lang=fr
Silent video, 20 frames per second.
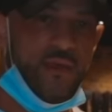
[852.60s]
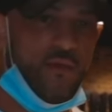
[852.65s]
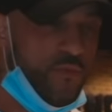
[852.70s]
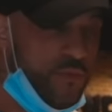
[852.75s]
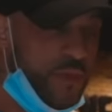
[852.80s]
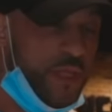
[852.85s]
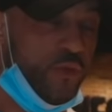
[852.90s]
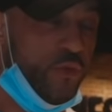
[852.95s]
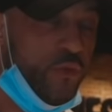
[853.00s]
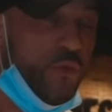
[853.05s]
oh,
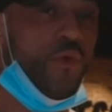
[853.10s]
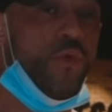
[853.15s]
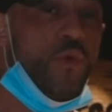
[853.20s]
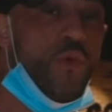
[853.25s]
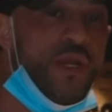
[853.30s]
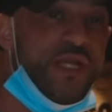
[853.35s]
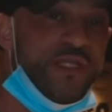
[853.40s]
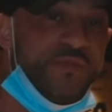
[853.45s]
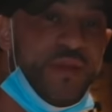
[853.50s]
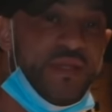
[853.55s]
pardon,
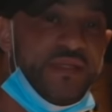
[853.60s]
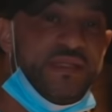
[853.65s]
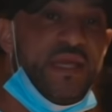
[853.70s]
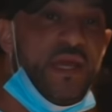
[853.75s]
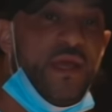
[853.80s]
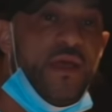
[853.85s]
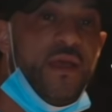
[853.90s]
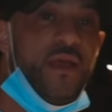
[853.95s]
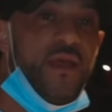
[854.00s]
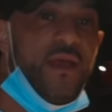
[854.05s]
on laisse
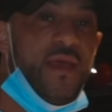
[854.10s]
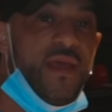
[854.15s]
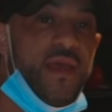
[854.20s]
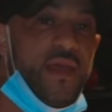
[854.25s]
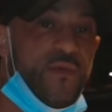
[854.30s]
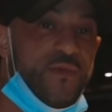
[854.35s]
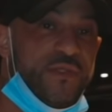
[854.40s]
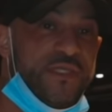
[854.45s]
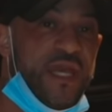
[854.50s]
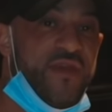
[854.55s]
partir
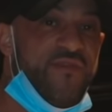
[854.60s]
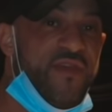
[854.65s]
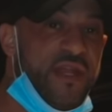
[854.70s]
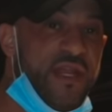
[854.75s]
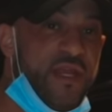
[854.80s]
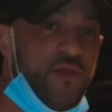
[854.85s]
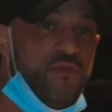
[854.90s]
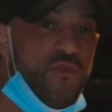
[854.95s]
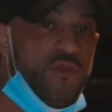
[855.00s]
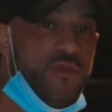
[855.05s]
et on tire
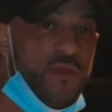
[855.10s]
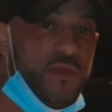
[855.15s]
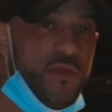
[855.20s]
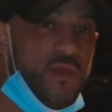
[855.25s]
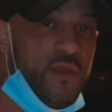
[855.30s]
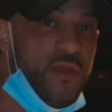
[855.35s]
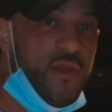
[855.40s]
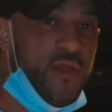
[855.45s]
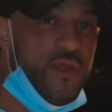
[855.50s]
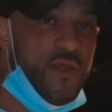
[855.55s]
avec les coudes.
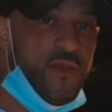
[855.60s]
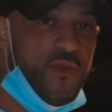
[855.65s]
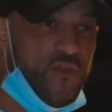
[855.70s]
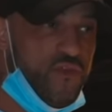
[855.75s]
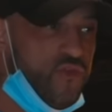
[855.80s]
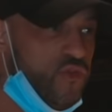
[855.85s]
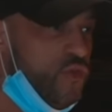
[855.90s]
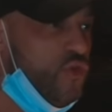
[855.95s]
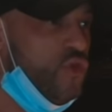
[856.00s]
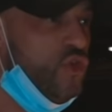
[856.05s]

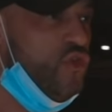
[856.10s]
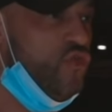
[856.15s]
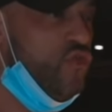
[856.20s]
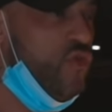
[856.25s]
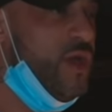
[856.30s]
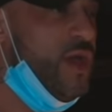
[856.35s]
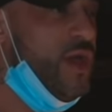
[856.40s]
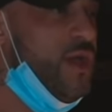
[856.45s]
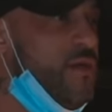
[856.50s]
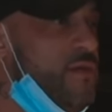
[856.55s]
Ceux que je
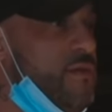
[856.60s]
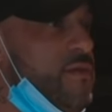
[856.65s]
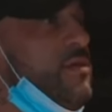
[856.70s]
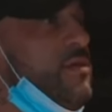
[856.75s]
vois